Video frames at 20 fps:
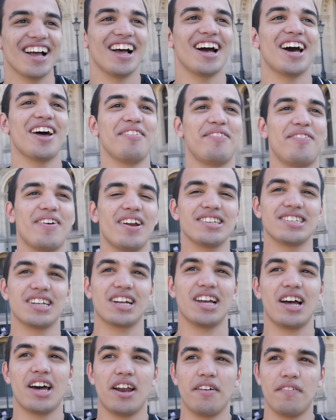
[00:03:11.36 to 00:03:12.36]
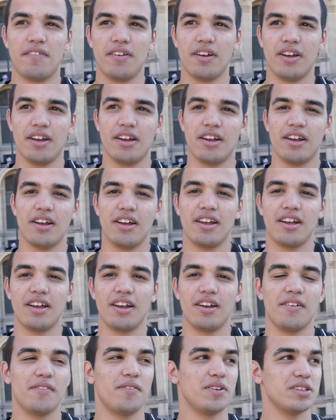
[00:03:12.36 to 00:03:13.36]
كنقرا في فرنسا كنقرا
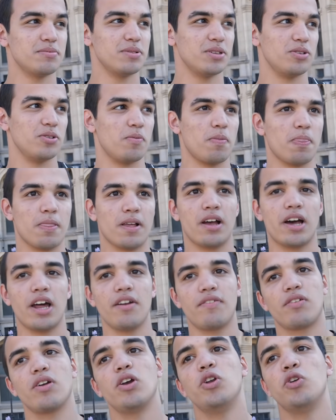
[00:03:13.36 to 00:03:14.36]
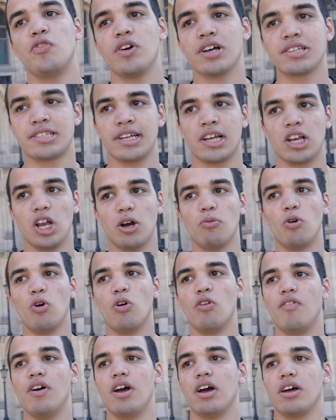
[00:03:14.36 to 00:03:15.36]
في سميتو كنقرا في اونيفرسيتي كليرمون
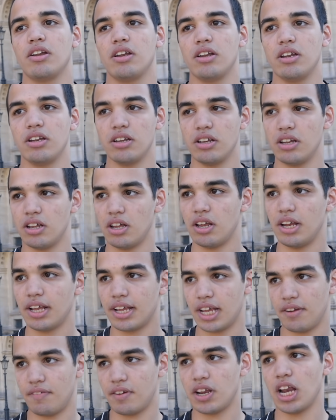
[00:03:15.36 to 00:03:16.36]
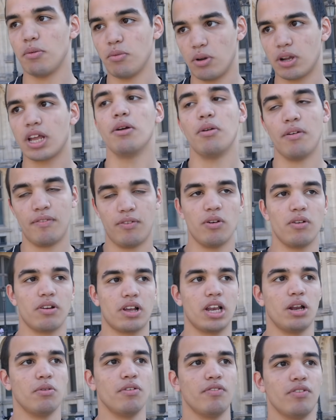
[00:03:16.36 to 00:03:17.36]
اوفير اللي كاين كليرمون
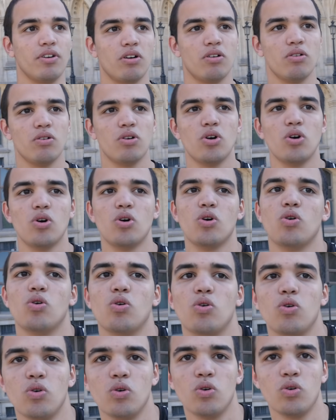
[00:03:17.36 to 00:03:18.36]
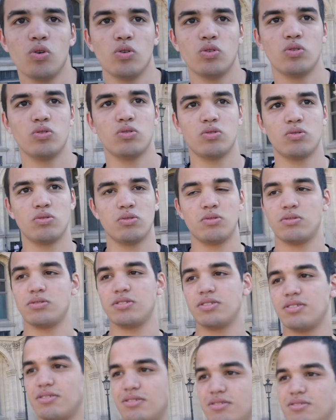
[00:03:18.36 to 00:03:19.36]
كليرمون فيرون و
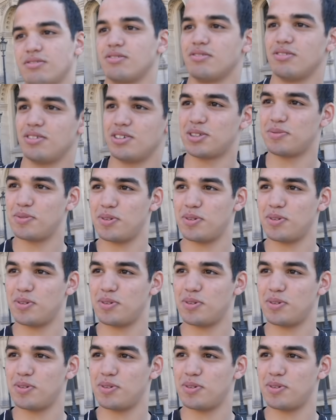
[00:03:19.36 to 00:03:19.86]
فوالا